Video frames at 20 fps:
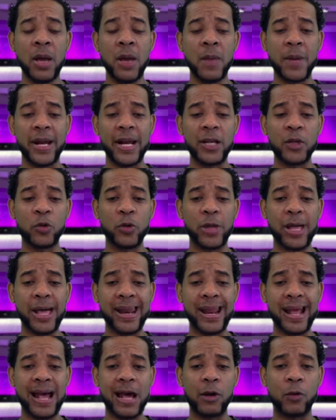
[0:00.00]
para
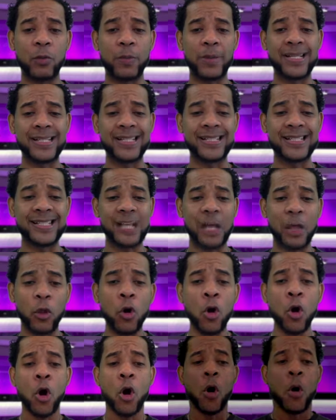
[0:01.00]
ayudar a los más necesitados.
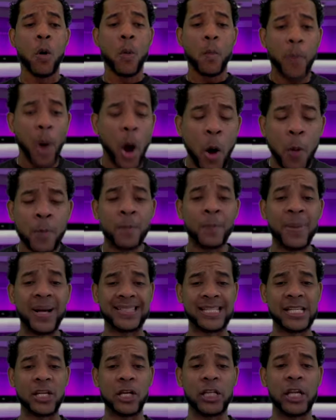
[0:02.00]
¡Bomba,
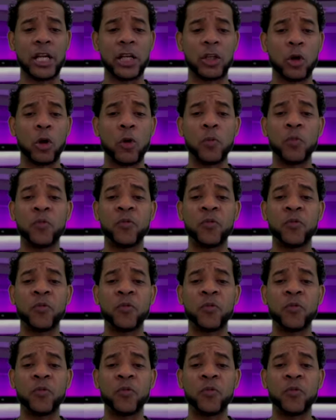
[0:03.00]
señor director!